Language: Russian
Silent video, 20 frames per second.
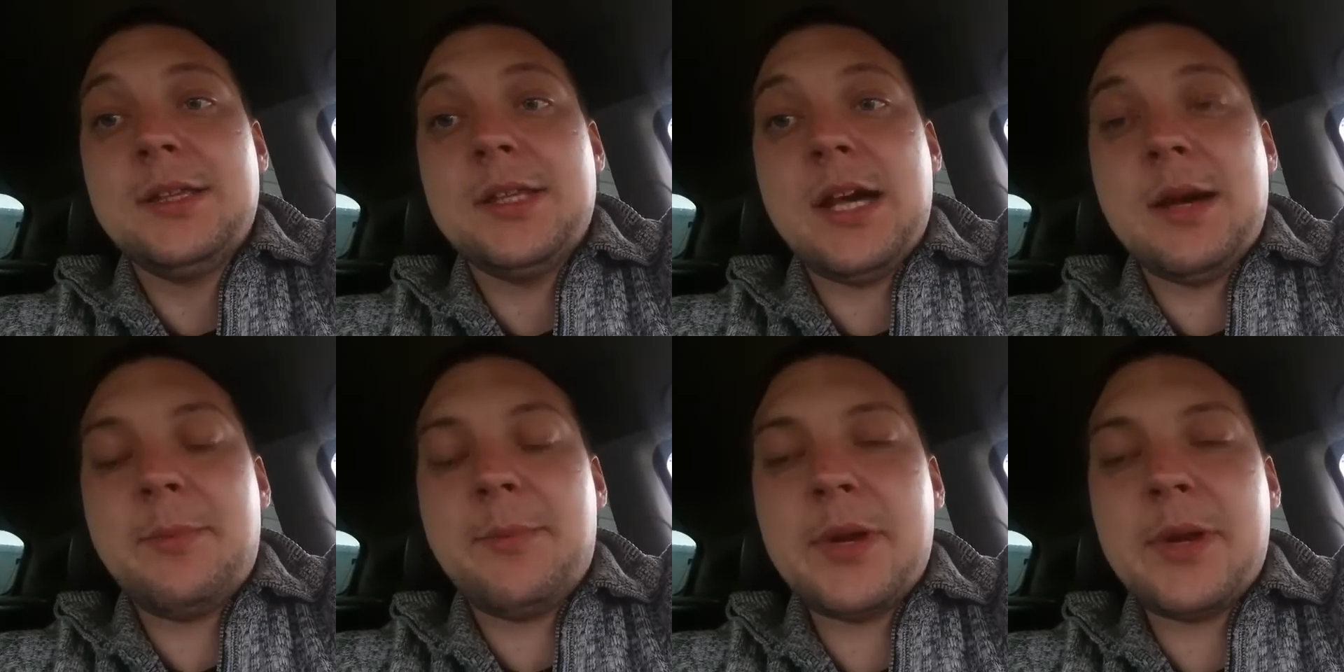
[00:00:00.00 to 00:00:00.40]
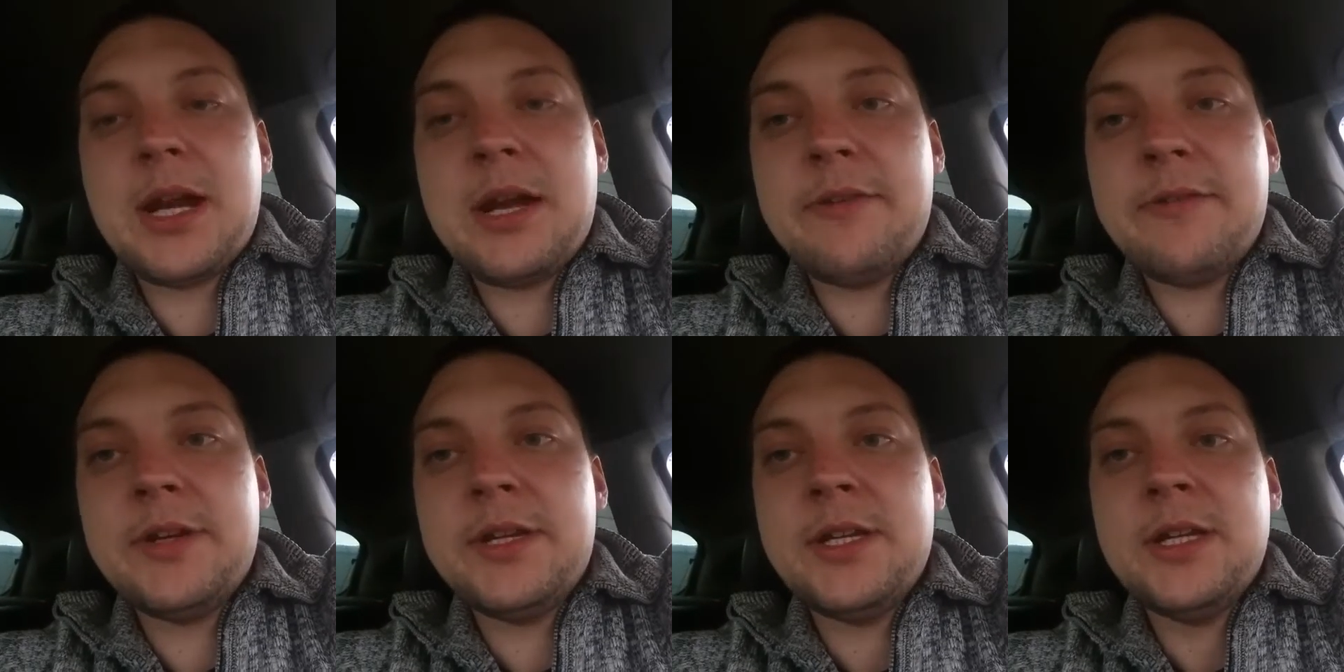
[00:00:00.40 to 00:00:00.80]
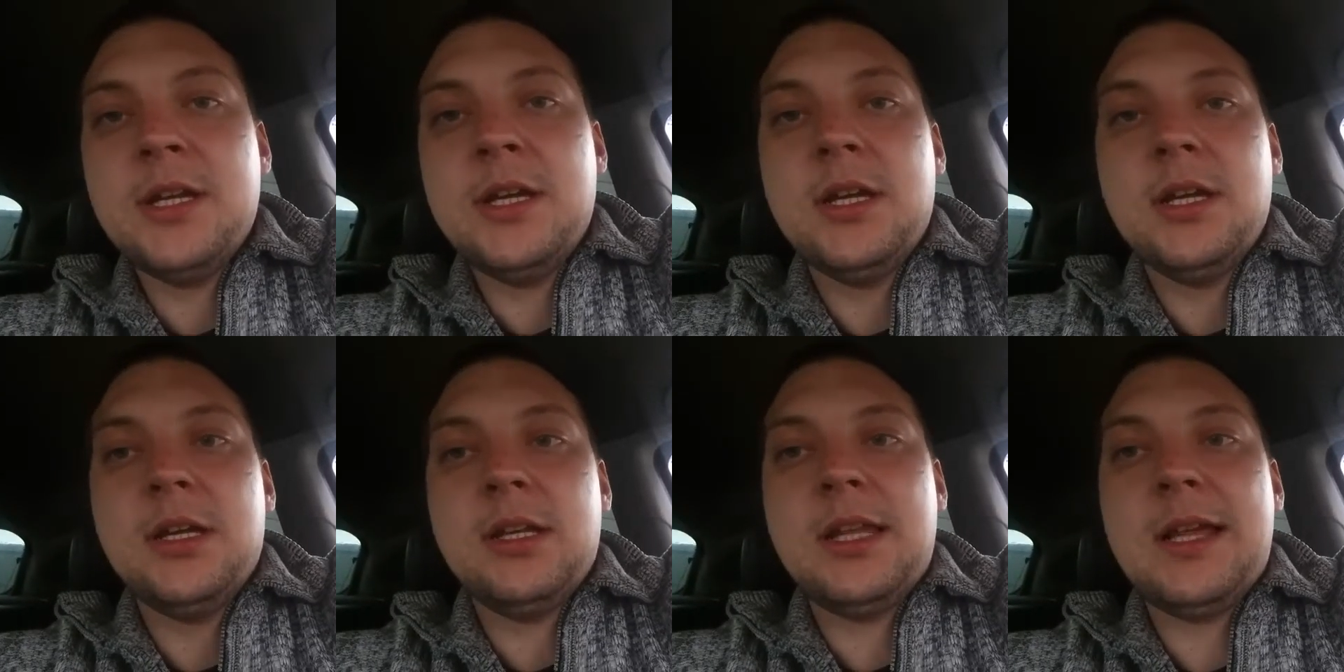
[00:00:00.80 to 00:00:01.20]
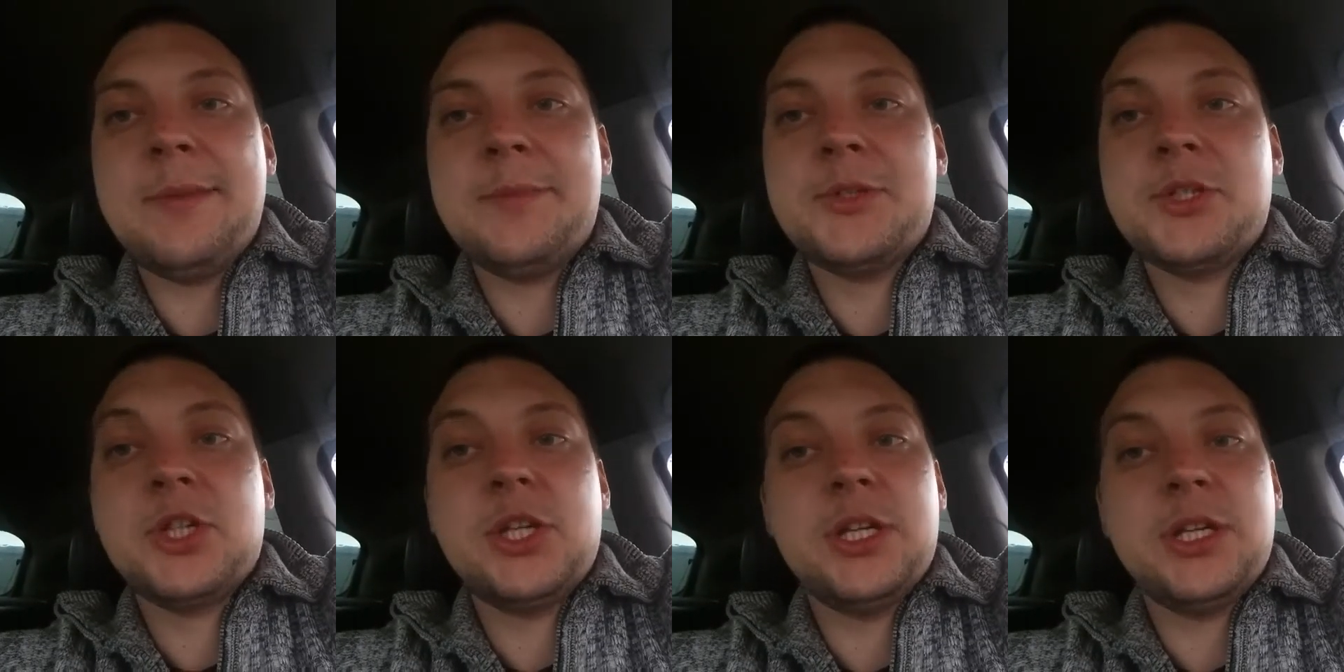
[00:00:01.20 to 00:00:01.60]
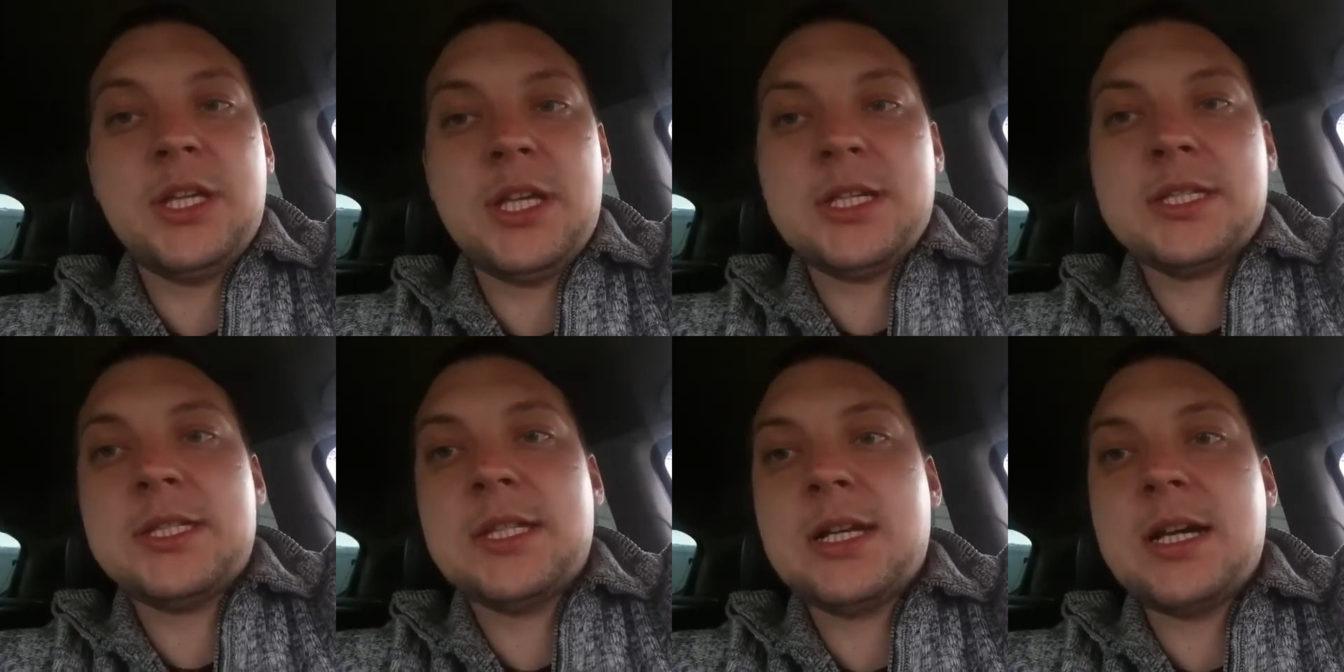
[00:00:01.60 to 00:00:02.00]
На правой лампочка
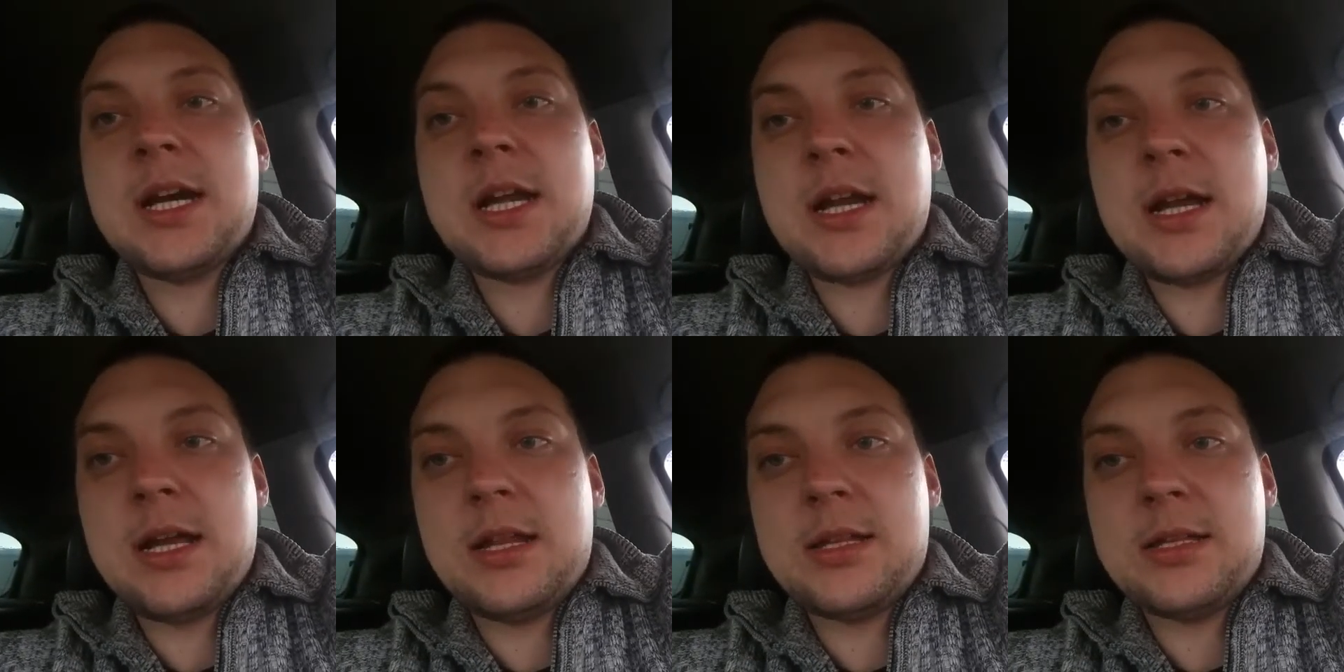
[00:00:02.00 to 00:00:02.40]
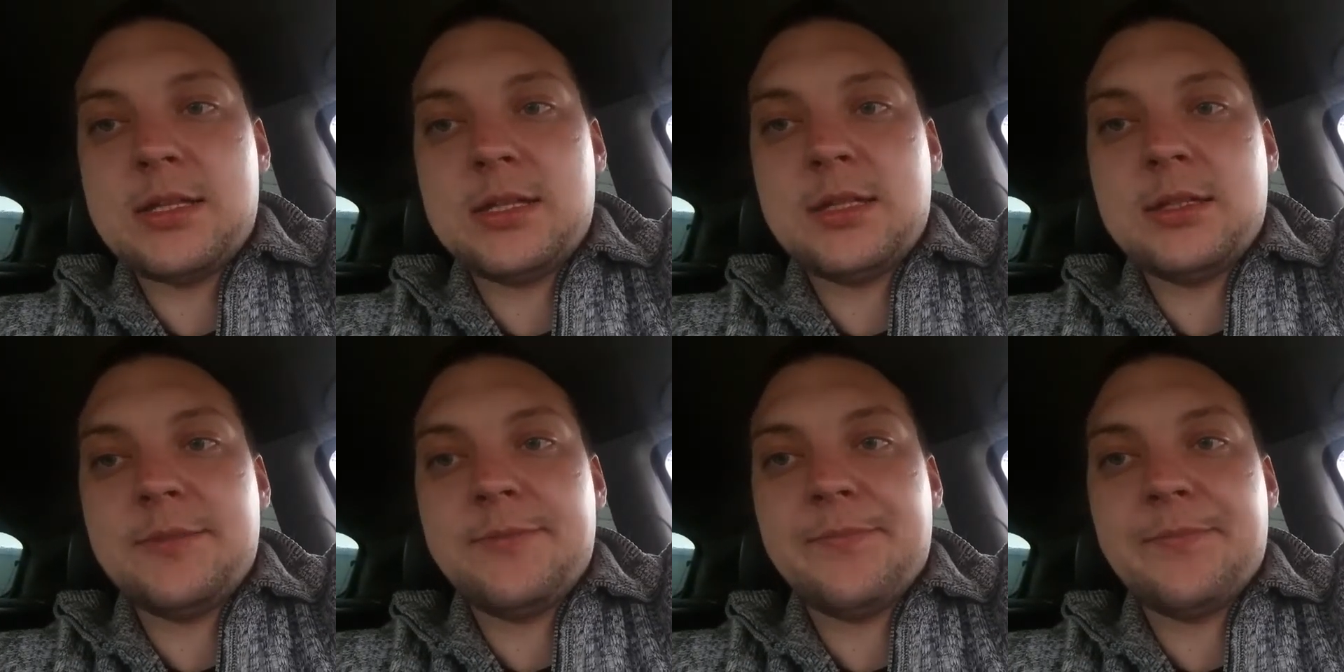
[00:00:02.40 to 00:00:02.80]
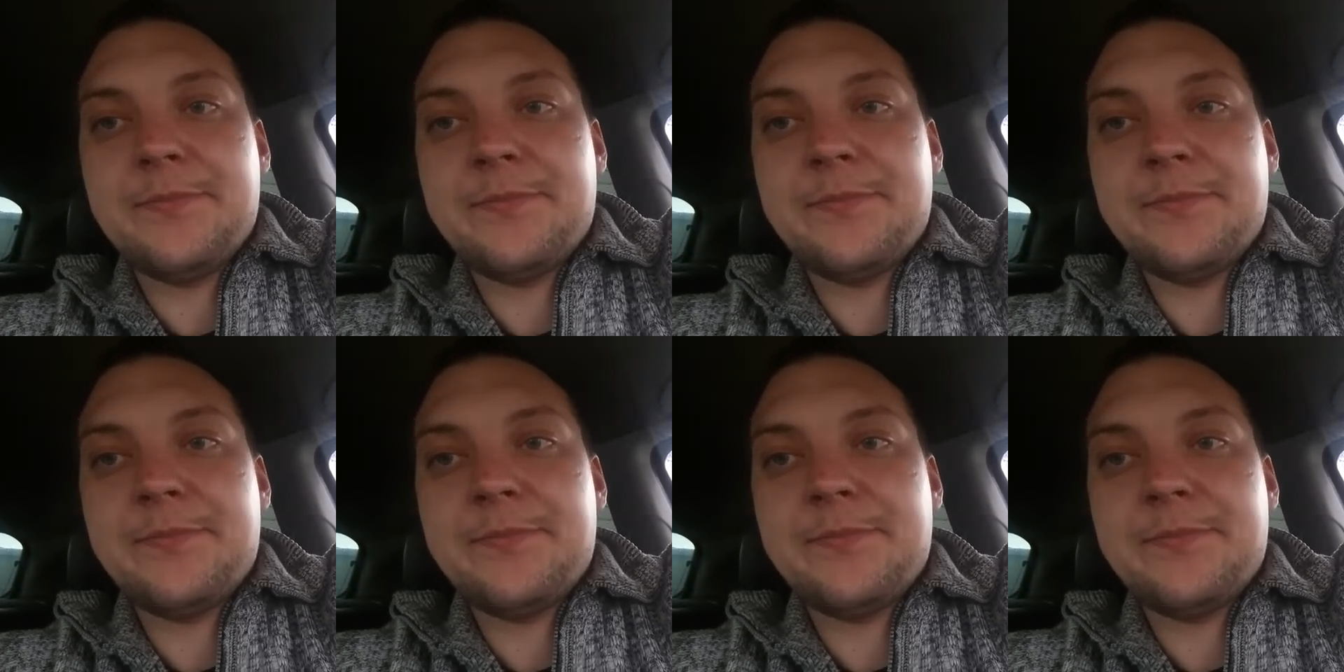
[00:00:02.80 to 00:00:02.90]
не загоралась.